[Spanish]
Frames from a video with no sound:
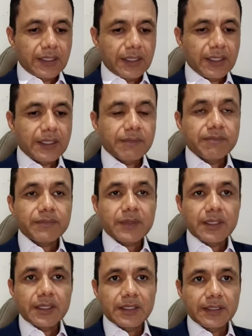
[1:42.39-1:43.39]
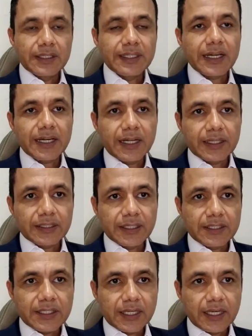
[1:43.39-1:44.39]
Y tiene la
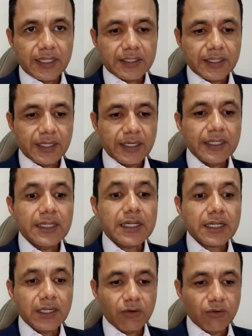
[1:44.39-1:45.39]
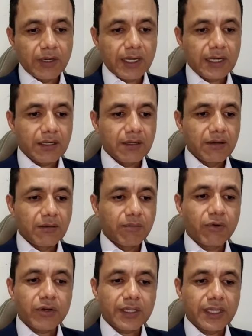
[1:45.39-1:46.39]
característica de ser irregular
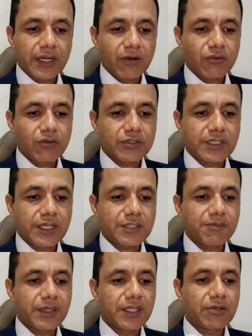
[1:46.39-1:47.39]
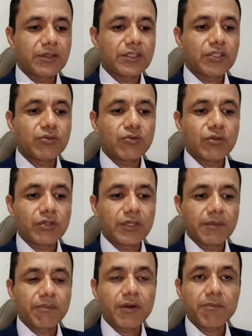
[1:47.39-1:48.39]
porque aún no se ha expedido el título de
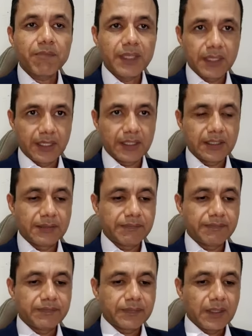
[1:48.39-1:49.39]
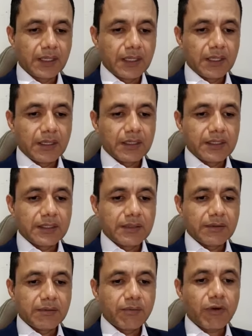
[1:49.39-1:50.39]
propiedad
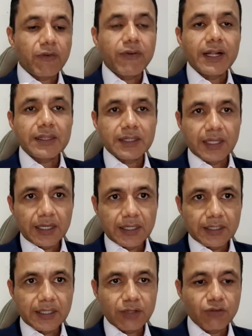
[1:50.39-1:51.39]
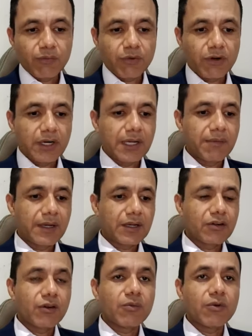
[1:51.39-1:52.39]
por falta de algún programa
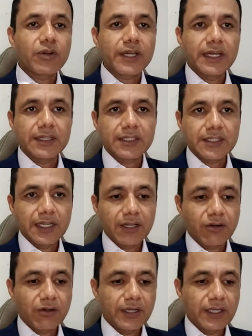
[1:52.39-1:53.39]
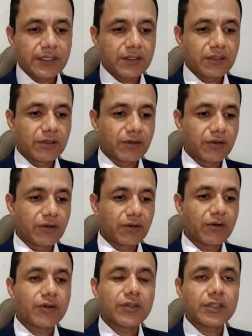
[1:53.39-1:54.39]
como lo que antes era Coret,
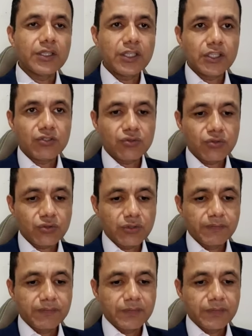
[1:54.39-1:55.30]
hoy Insus,